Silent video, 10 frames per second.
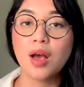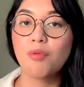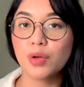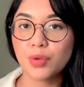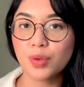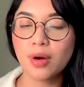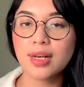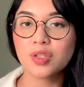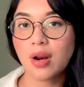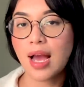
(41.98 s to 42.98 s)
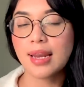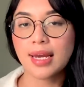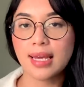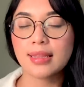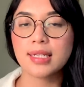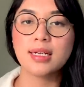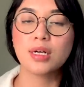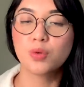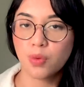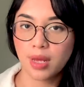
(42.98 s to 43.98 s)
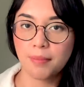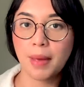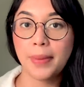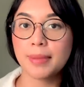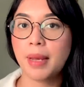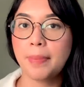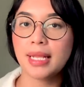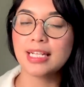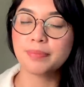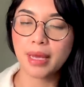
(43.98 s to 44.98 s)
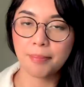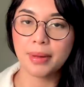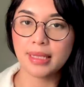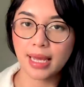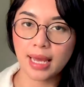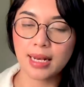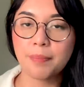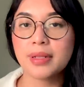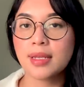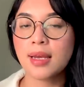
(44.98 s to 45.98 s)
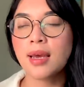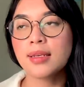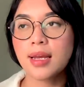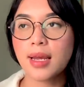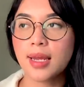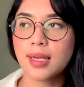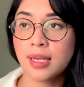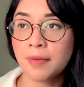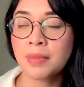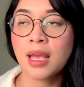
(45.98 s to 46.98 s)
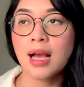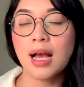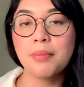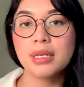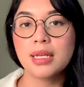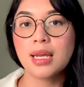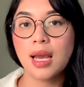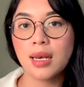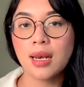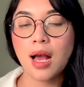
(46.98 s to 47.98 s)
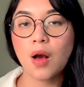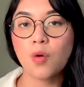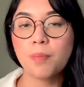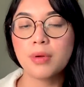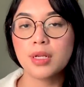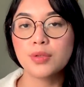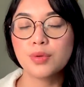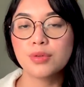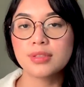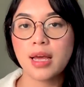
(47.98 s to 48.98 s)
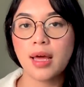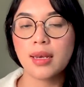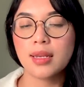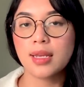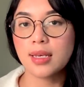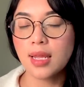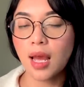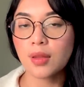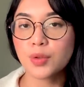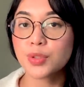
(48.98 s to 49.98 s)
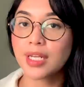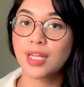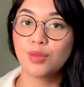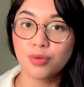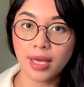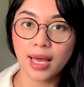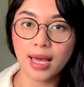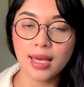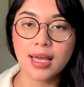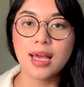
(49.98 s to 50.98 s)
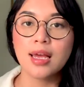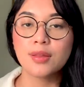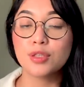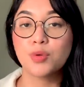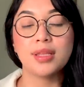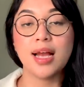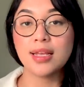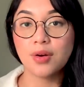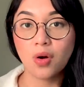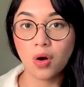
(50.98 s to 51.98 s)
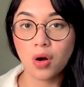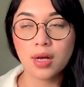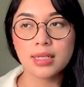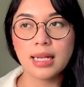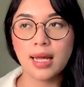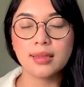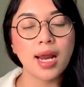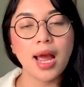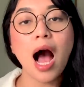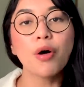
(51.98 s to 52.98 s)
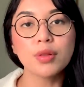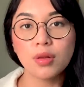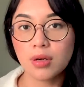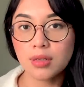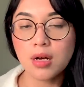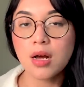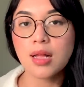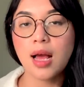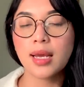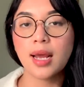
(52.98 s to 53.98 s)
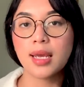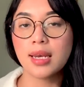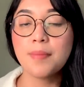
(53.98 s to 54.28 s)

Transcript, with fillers: Waktu itu ada seorang anak yang tanya ke gue, mepet-mepet SBMPTN, pertanyaannya kayak gini, Kak mendingan aku pilih jurusan ini atau jurusan itu ya? Terus gue tanya dong, nilai tryout lo akhir-akhir ini